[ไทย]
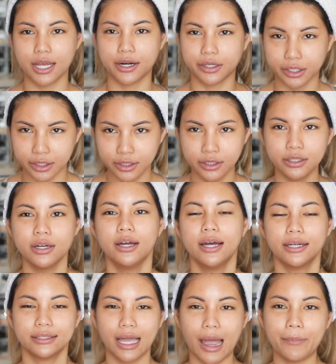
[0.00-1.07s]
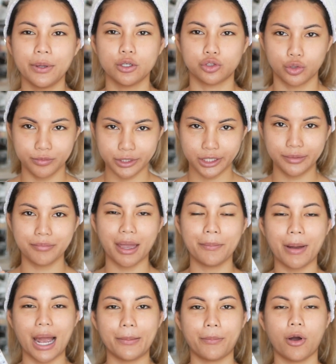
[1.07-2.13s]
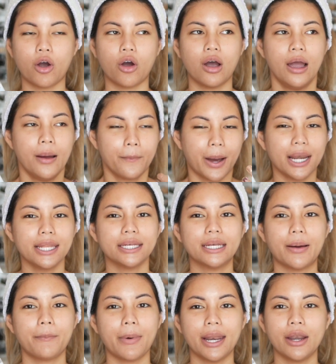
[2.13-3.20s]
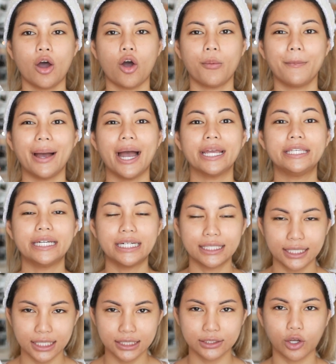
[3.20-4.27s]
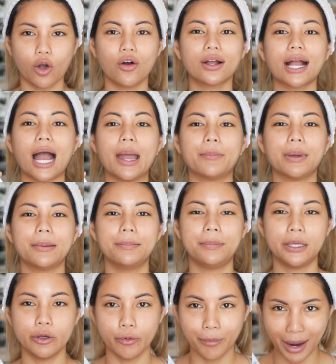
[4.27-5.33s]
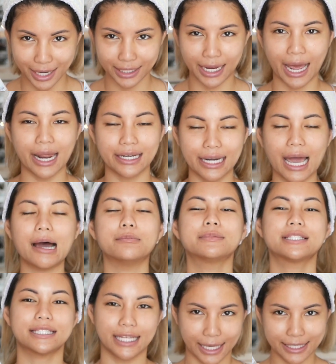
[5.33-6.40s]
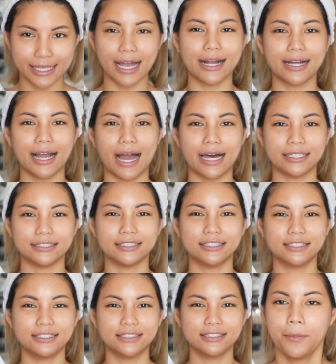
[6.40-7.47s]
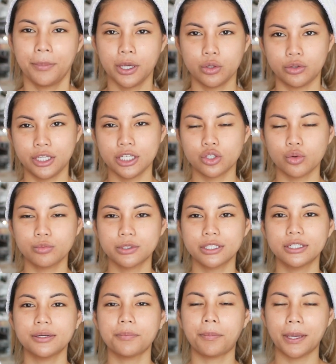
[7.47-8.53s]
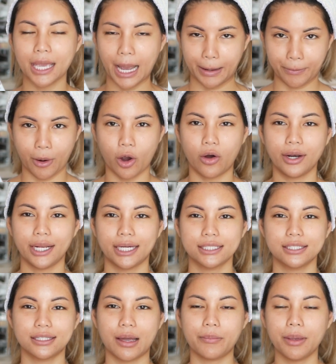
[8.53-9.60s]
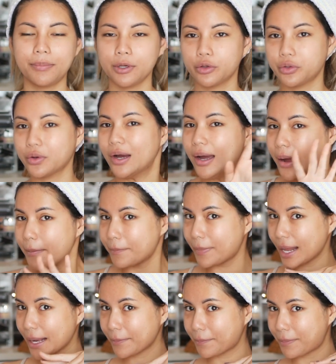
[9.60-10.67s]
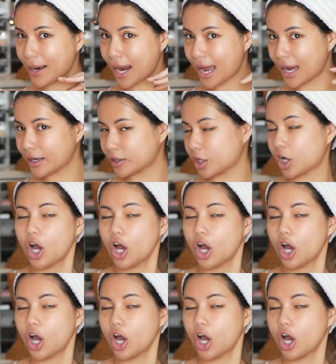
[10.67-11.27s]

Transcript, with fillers: อีกหรือถ้าผิวชุ่มชื้นไม่มากพอผลิตน้ำมันออกมาเยอะเกินก็กลายเป็นผิวมันขาดน้ำซะอย่างนั้น oh, no. ผิวที่ชุ่มชื้นเพียงพอนะคะจะทำให้ผิวดูเปล่งปลั่ง